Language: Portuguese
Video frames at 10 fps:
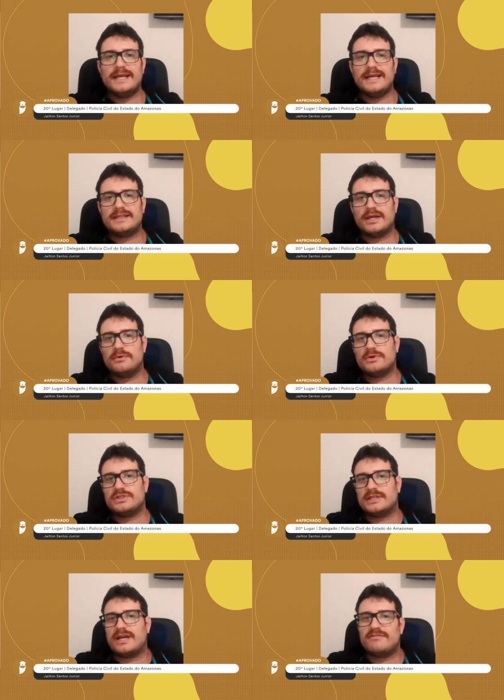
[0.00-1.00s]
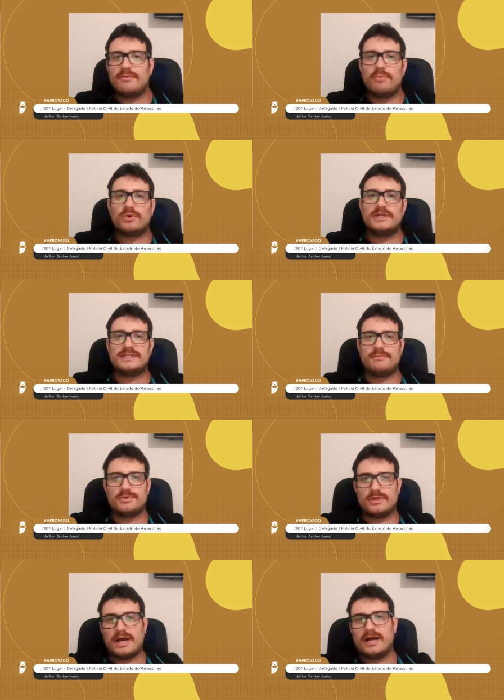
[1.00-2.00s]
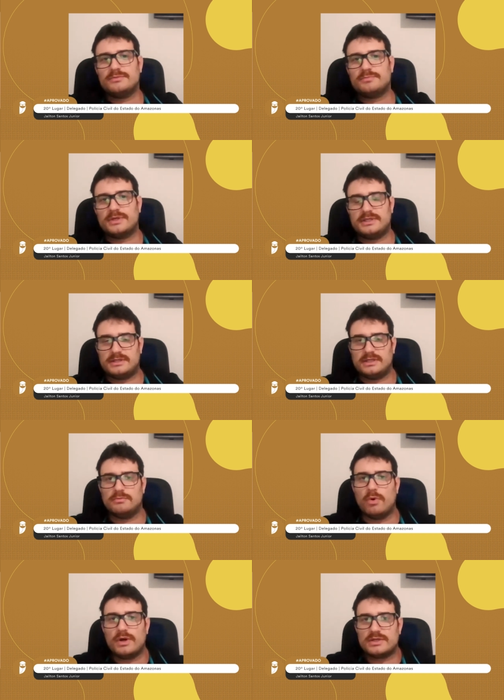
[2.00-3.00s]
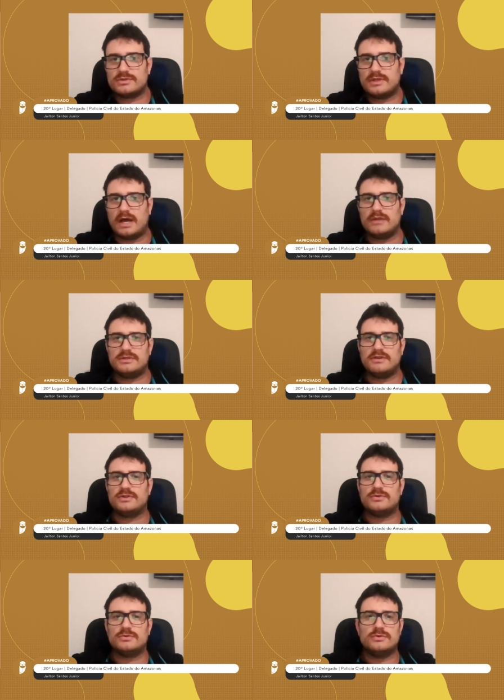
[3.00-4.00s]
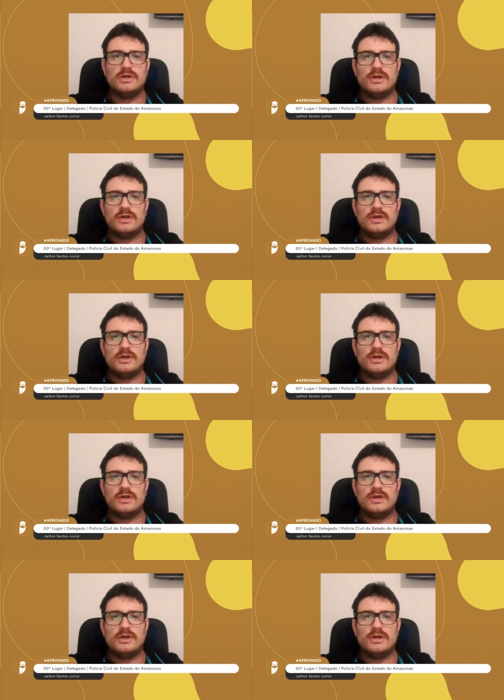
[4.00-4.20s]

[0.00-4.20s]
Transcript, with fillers: Então, eu já estava um pouco decepcionado, porque tinha tido um bom resultado, tinha feito